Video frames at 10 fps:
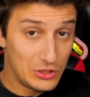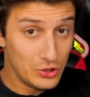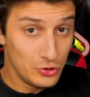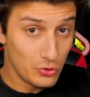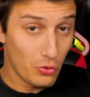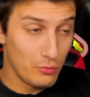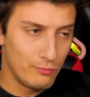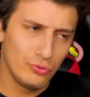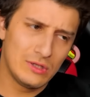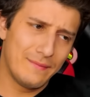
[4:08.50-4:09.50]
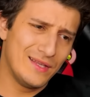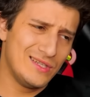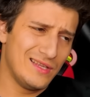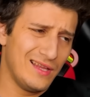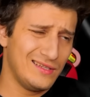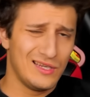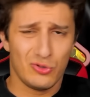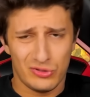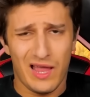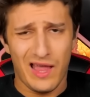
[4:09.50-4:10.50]
ikinci oyun. Bunu da bence yeneriz ya.
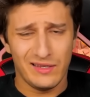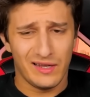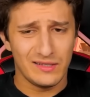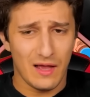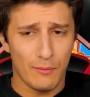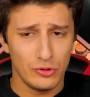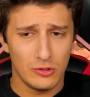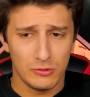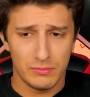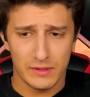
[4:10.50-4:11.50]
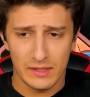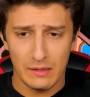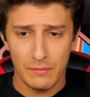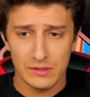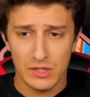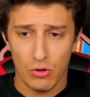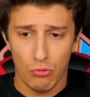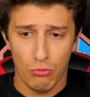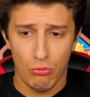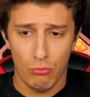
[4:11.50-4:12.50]
Sonuçta Edgar'ız. abudik abudik bir harita gelmezse.
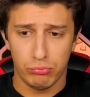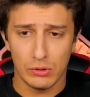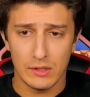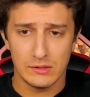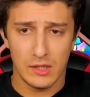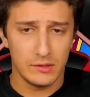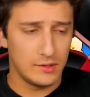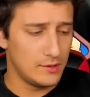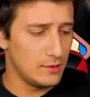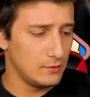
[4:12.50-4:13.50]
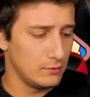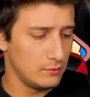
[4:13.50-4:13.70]
Oo bu nasıl harita lan?